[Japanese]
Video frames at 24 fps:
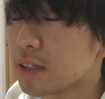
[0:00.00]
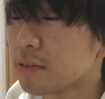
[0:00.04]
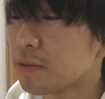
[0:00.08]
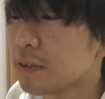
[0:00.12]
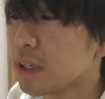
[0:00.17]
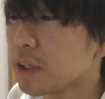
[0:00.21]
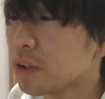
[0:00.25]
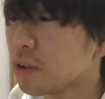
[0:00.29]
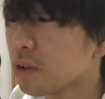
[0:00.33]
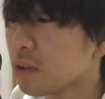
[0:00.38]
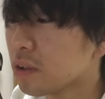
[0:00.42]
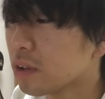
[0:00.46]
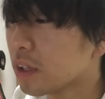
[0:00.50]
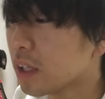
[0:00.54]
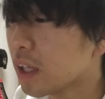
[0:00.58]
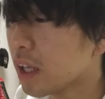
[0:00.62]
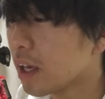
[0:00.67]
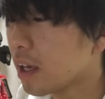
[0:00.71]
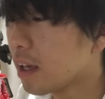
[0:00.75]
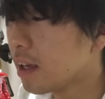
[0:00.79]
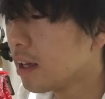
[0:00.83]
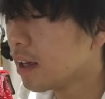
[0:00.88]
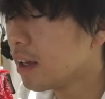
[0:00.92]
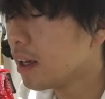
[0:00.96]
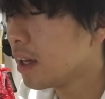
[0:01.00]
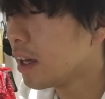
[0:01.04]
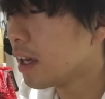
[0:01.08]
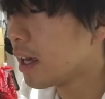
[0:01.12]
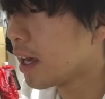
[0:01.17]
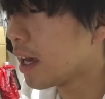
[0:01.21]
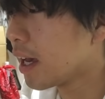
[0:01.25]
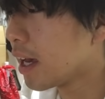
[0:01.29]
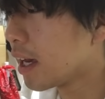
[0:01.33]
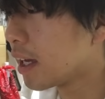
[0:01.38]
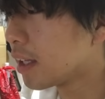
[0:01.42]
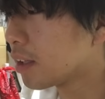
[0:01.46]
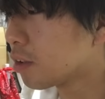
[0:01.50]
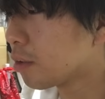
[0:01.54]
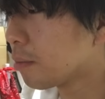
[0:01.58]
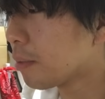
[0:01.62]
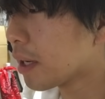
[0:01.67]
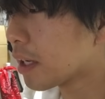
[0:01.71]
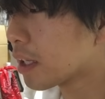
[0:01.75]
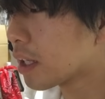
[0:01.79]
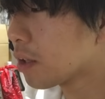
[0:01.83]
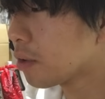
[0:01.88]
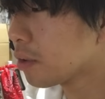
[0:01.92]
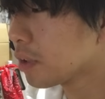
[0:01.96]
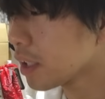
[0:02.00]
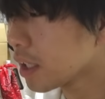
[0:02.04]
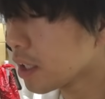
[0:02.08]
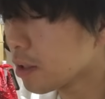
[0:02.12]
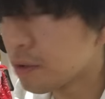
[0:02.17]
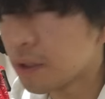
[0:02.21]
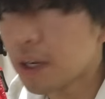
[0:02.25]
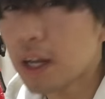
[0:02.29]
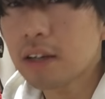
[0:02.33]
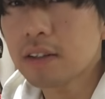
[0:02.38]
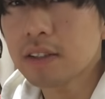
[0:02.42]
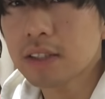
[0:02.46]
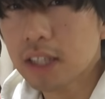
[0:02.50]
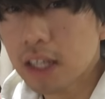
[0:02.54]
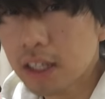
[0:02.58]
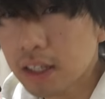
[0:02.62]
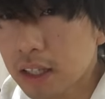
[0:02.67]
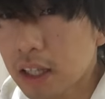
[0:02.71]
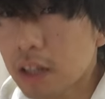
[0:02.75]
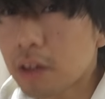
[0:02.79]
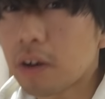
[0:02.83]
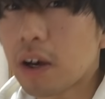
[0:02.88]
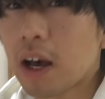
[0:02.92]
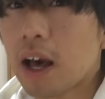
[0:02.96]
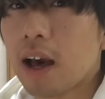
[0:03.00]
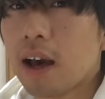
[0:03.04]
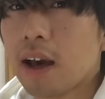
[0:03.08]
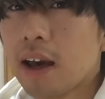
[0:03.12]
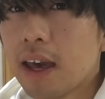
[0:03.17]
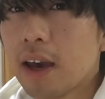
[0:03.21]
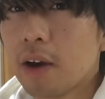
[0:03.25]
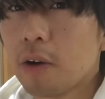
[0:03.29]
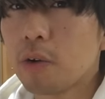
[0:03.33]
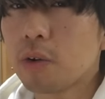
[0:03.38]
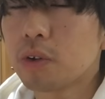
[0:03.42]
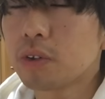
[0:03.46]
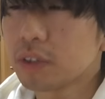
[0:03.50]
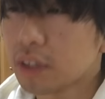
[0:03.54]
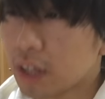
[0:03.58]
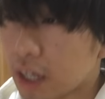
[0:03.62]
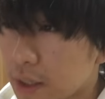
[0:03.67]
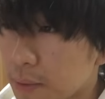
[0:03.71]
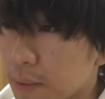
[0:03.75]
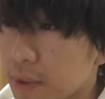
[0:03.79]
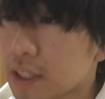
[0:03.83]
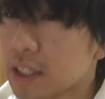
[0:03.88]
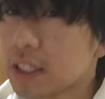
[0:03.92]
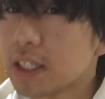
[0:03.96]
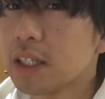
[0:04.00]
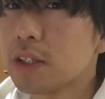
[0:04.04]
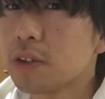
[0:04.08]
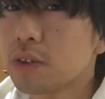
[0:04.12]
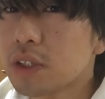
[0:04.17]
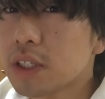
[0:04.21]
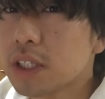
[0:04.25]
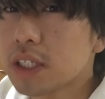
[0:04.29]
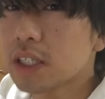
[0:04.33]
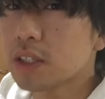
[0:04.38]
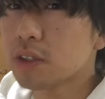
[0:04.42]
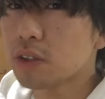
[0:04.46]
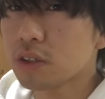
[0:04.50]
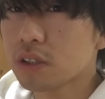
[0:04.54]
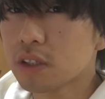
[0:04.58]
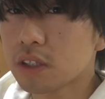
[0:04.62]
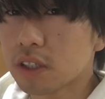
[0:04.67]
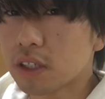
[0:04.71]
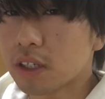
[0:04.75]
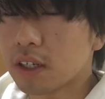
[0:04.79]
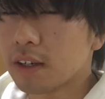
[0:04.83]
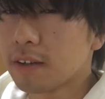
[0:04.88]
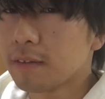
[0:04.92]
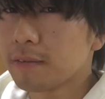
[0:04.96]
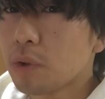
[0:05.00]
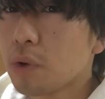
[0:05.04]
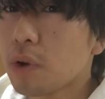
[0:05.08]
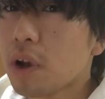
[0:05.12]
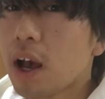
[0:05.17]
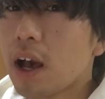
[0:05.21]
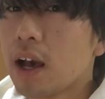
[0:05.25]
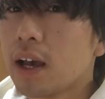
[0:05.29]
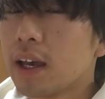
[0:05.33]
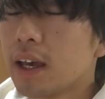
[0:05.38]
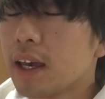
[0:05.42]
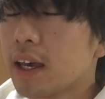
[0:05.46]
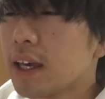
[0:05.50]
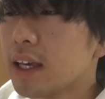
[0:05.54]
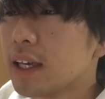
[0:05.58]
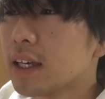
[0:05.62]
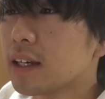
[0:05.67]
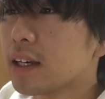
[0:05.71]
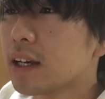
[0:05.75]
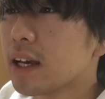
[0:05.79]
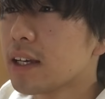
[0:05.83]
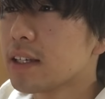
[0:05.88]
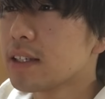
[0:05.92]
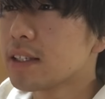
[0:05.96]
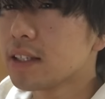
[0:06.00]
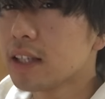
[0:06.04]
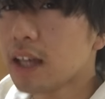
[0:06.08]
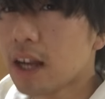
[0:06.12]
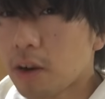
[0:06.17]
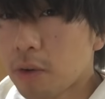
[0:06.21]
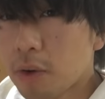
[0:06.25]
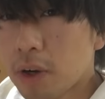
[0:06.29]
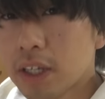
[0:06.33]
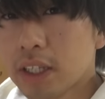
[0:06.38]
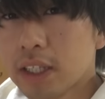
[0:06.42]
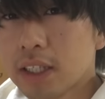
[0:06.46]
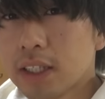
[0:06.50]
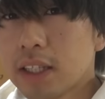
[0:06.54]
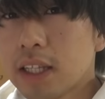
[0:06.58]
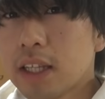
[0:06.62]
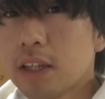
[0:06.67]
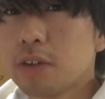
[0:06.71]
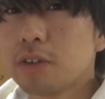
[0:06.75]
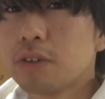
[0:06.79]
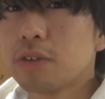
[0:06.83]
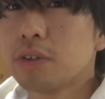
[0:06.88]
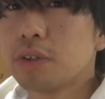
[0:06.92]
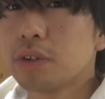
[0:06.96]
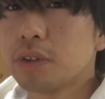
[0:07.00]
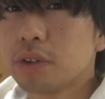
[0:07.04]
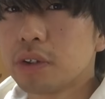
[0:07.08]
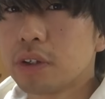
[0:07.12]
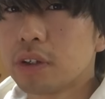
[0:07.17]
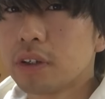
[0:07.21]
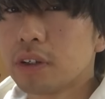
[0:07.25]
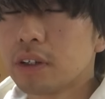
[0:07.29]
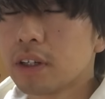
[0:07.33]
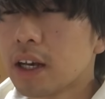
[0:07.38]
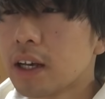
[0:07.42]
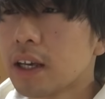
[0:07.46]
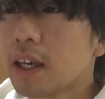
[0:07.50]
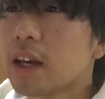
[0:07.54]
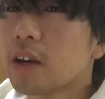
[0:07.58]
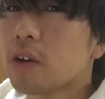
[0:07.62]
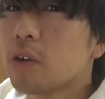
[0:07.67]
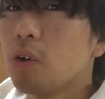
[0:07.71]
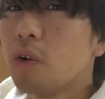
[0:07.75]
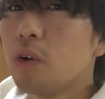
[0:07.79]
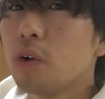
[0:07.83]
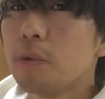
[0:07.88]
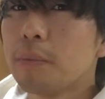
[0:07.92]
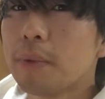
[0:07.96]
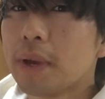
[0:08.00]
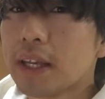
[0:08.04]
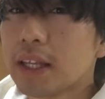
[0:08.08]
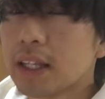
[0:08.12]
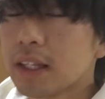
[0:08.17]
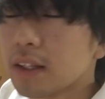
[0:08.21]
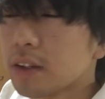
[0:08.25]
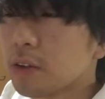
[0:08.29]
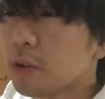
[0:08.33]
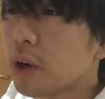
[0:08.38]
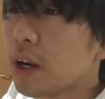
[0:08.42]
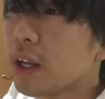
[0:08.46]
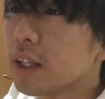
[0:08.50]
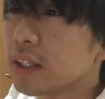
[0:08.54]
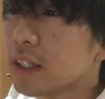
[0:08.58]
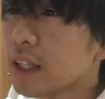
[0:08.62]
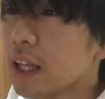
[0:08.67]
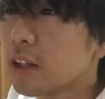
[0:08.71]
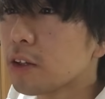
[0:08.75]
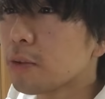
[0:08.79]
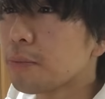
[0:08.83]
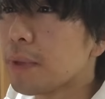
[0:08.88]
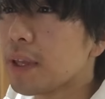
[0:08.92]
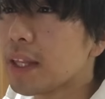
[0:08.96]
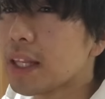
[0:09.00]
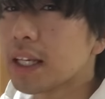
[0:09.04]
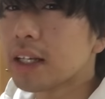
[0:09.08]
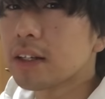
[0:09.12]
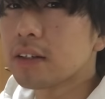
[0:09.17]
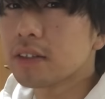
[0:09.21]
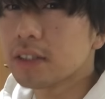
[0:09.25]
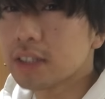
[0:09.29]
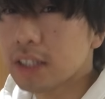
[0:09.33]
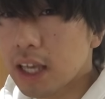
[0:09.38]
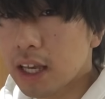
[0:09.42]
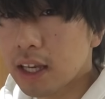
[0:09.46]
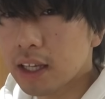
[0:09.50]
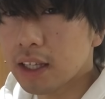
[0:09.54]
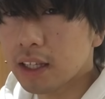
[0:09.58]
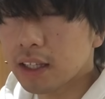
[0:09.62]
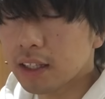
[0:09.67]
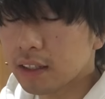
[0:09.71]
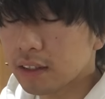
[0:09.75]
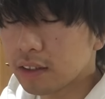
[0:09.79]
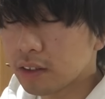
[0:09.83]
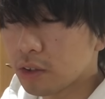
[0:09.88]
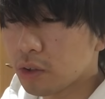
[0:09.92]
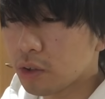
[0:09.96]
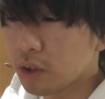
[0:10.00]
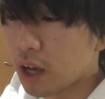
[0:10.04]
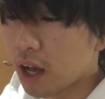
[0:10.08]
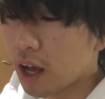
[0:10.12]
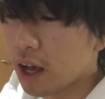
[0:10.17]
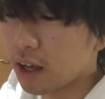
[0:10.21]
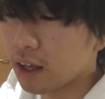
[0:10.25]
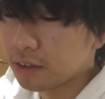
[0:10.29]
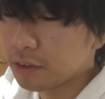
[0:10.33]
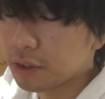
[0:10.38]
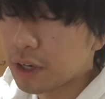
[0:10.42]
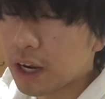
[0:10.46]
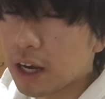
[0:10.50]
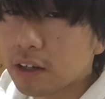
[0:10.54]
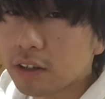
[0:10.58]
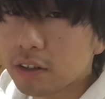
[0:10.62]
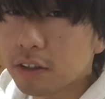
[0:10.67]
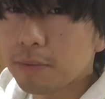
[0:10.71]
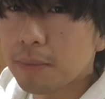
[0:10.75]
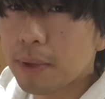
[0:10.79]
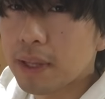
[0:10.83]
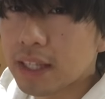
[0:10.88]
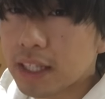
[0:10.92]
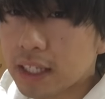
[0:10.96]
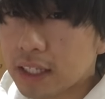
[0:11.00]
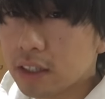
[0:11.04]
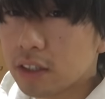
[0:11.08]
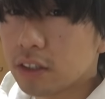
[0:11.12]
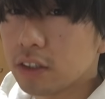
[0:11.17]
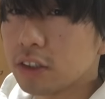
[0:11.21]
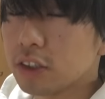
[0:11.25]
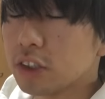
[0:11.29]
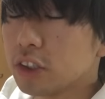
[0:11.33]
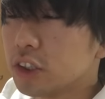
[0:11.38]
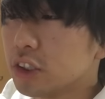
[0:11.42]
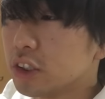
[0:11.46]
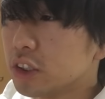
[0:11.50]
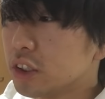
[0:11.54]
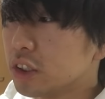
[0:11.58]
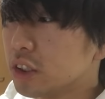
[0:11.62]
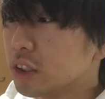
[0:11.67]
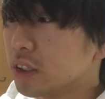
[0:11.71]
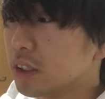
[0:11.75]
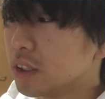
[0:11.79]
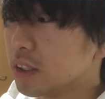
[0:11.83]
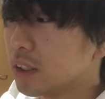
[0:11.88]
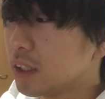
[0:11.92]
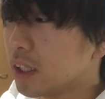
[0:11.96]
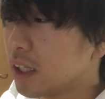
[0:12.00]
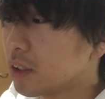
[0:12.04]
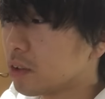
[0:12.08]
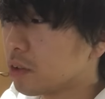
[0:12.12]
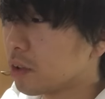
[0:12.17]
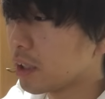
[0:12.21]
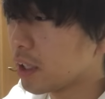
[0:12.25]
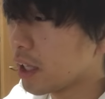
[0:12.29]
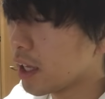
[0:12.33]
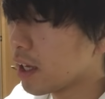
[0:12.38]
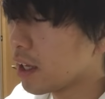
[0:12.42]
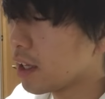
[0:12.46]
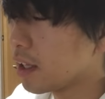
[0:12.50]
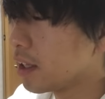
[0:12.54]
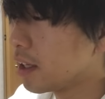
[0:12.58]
フィールドによって、えーとまあ、基本的にフラグ戦っていうのが、えー、多くあります命1つとか、えー、1回死んだら終わりっていうルールが結構多めに取られててあとメディック戦とかフラグメディックあとはね